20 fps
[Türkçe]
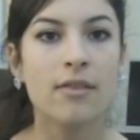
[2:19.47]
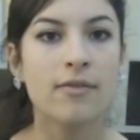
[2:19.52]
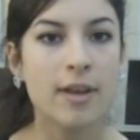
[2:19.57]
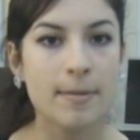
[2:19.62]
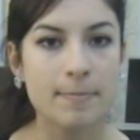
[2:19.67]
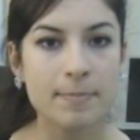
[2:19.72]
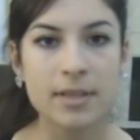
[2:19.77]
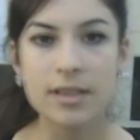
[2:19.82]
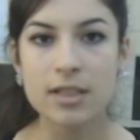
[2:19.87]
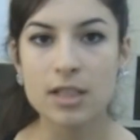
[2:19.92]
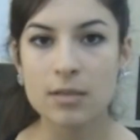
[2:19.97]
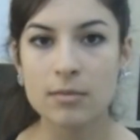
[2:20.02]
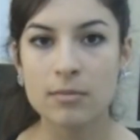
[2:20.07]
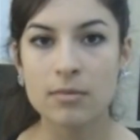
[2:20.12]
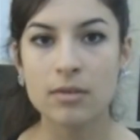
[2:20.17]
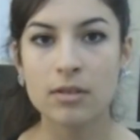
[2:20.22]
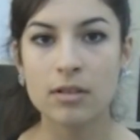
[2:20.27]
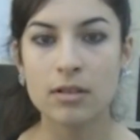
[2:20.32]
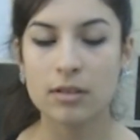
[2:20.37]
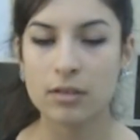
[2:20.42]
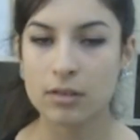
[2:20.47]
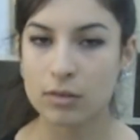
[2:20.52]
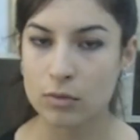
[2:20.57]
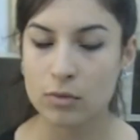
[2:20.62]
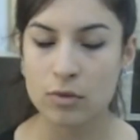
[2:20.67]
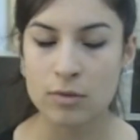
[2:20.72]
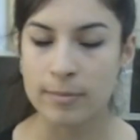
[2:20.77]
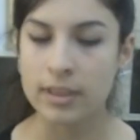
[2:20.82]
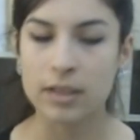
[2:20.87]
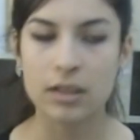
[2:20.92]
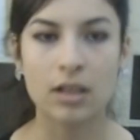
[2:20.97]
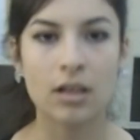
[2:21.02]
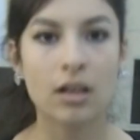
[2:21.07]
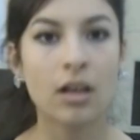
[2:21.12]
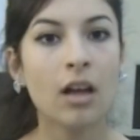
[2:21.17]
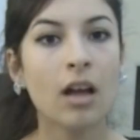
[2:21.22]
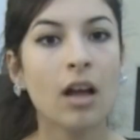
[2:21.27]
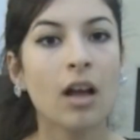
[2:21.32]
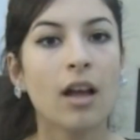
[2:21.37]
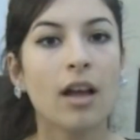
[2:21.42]
web tasarımı
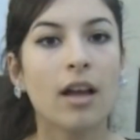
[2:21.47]
uzmanı,